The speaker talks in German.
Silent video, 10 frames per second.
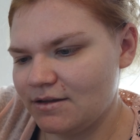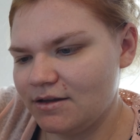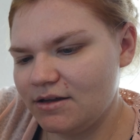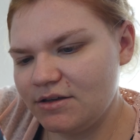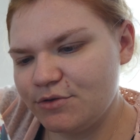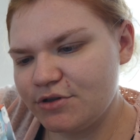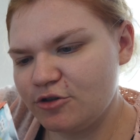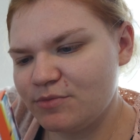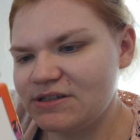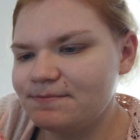In Türchen
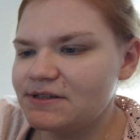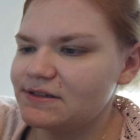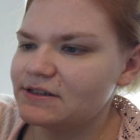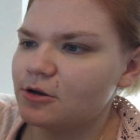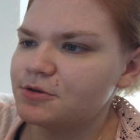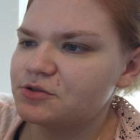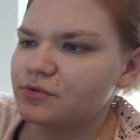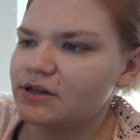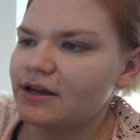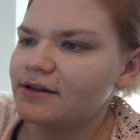Nummer 17 ist, glaube ich, so ein
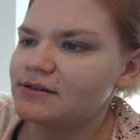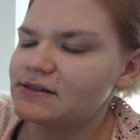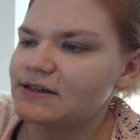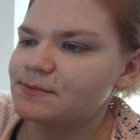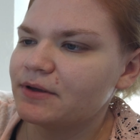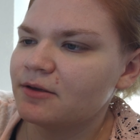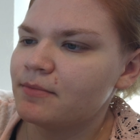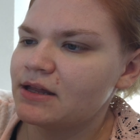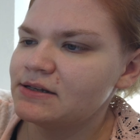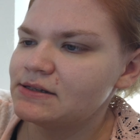kleines
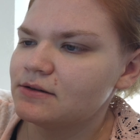Experiment.